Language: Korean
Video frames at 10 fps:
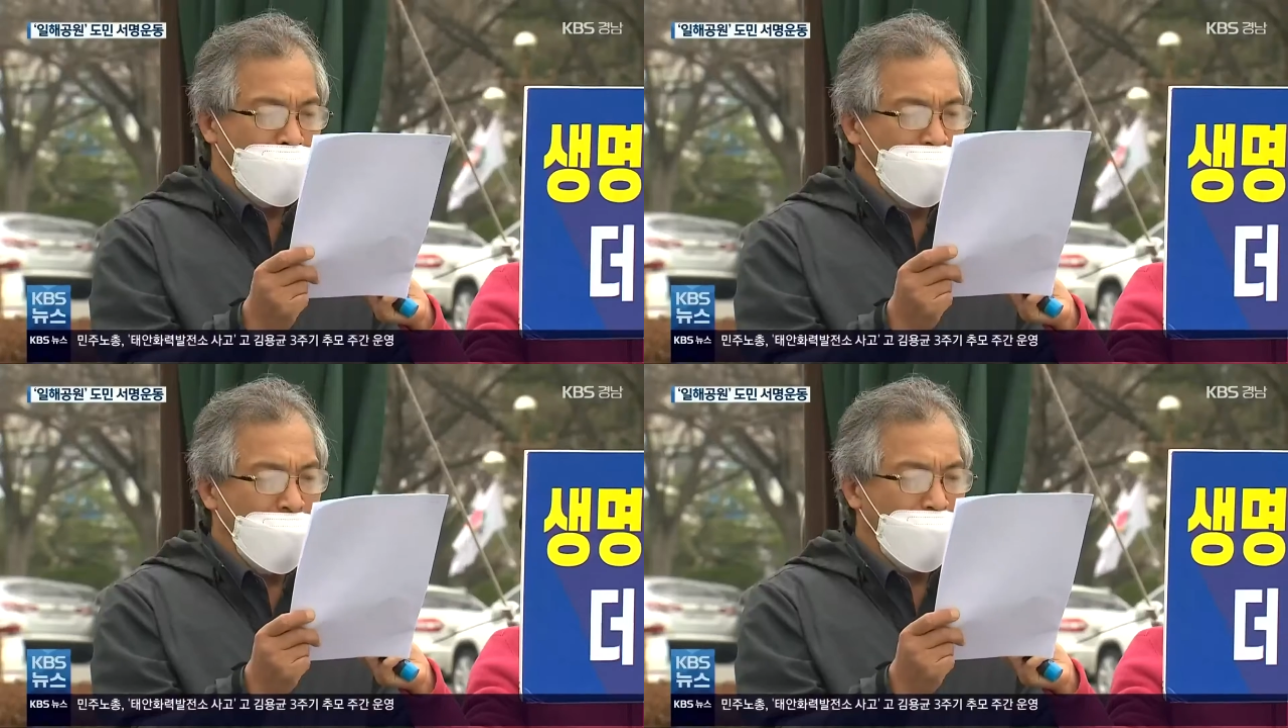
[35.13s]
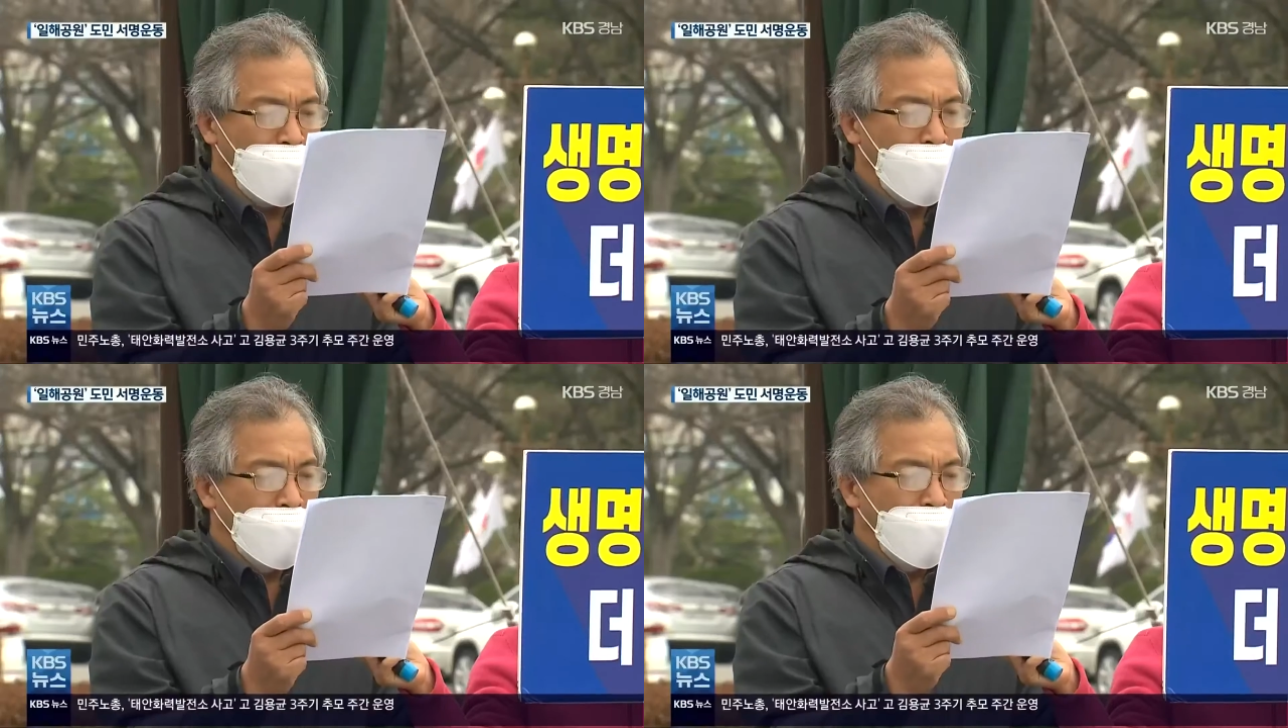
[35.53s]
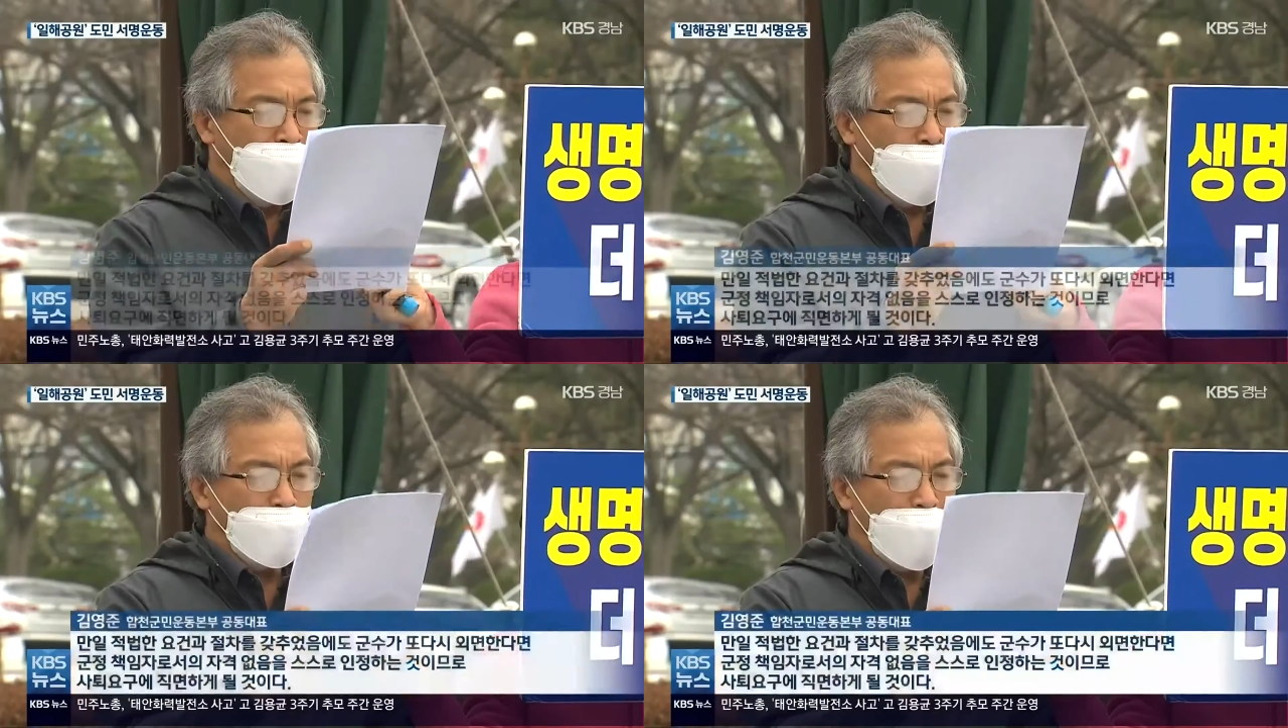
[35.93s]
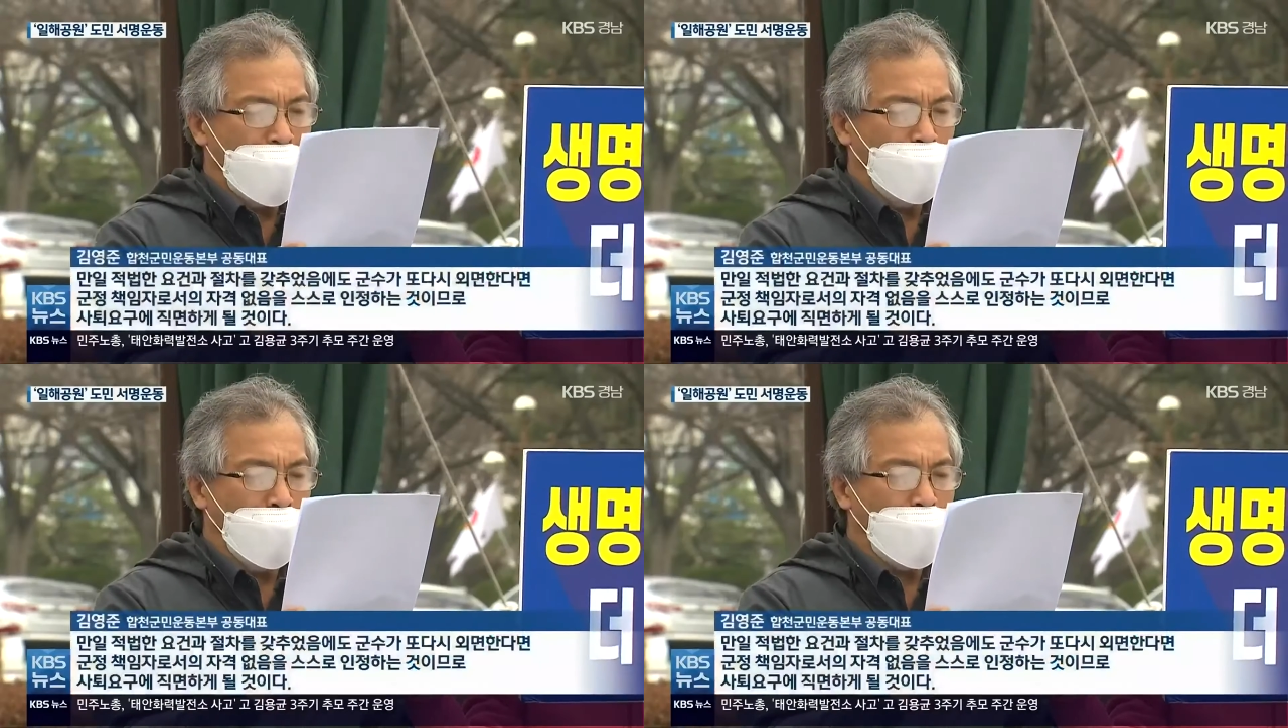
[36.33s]
만약
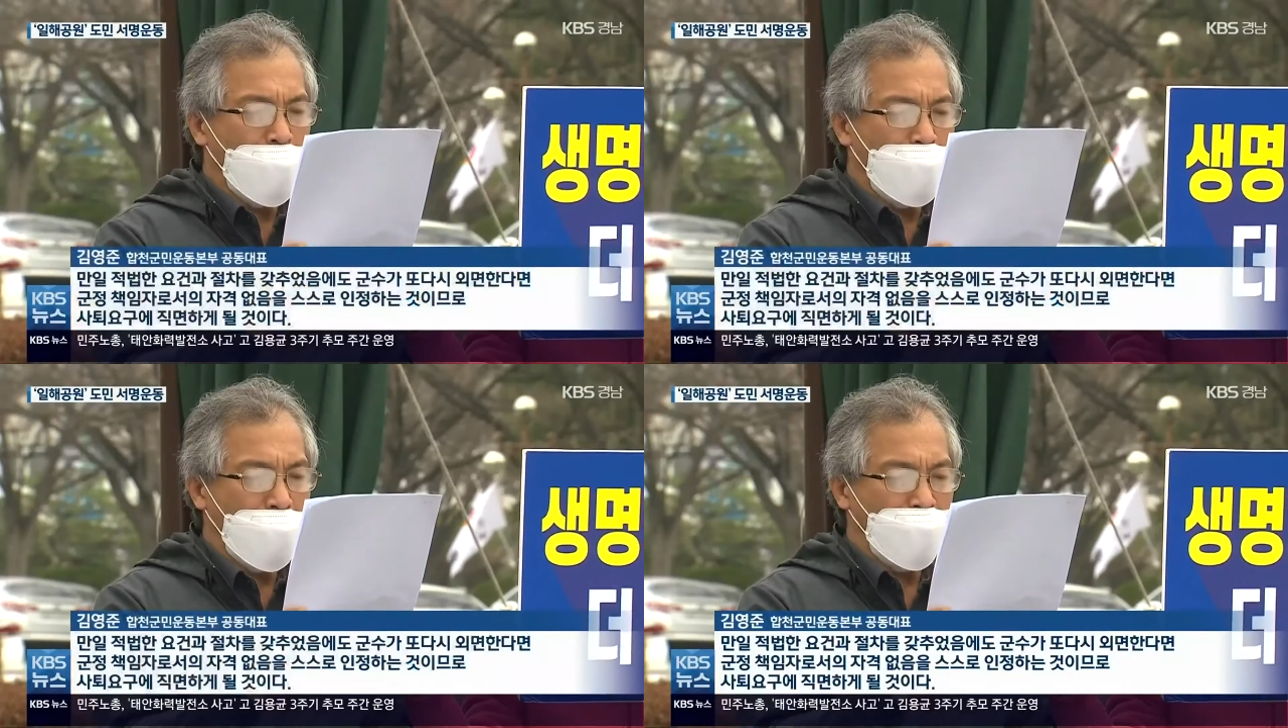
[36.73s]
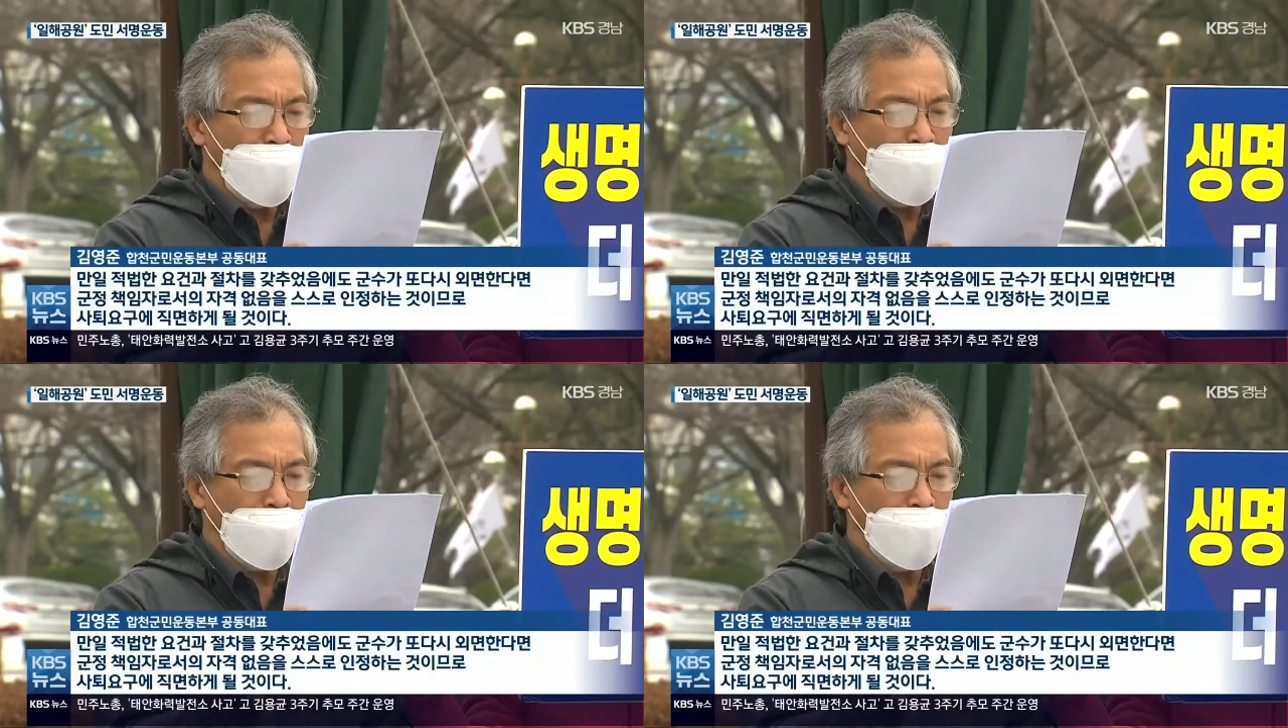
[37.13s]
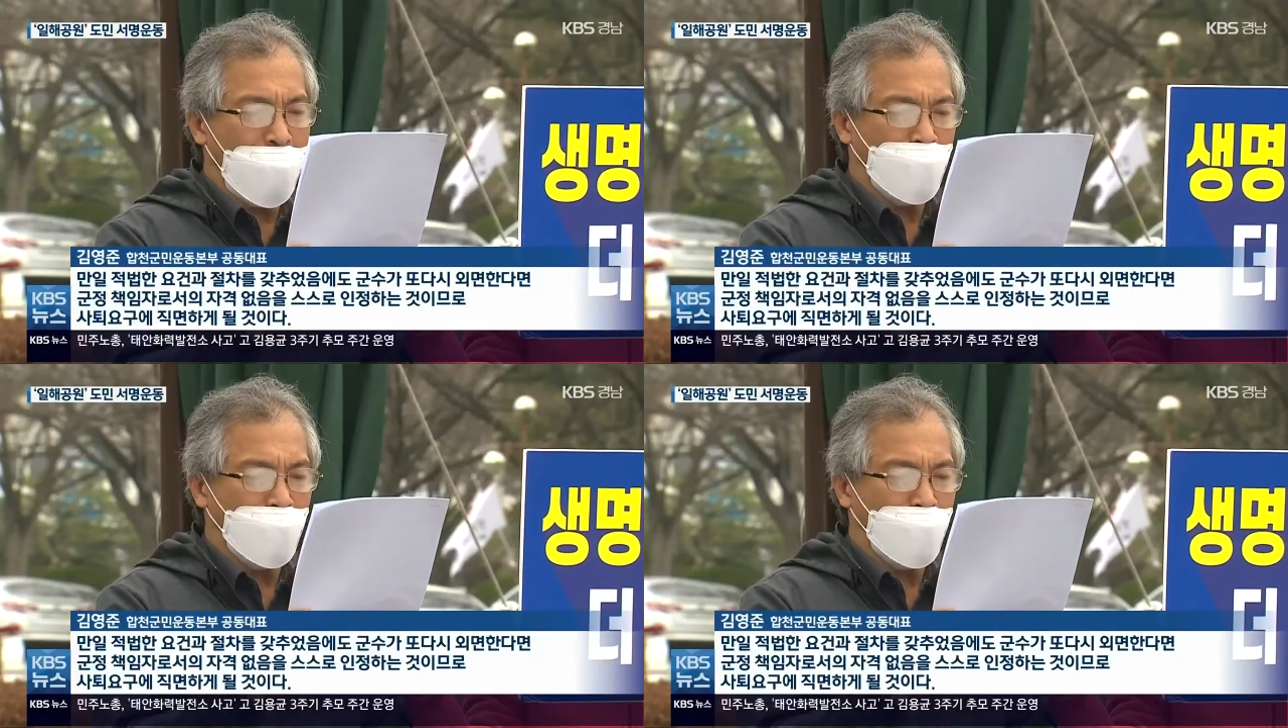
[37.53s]
적법한 요건과 절차를